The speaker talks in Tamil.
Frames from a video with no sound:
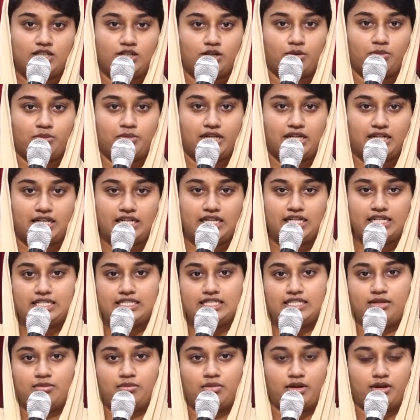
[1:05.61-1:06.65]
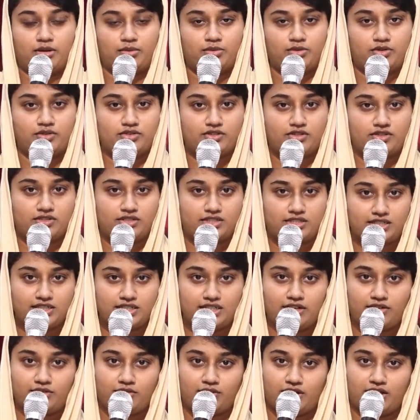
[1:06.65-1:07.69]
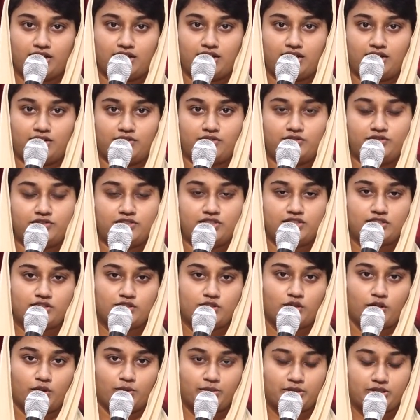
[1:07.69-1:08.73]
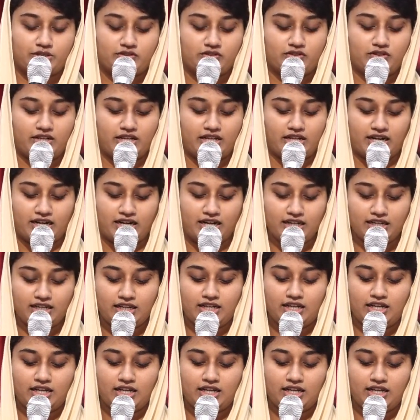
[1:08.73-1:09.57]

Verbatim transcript: டாப்பிக்கில் லெசன் பார்க்க போகிறோம்னு சொல்லிட்டு நான் உங்கள் எல்லாேருக்கும் ஃபர்ஸ்ட் டாபிக் சொல்லிடுறேன்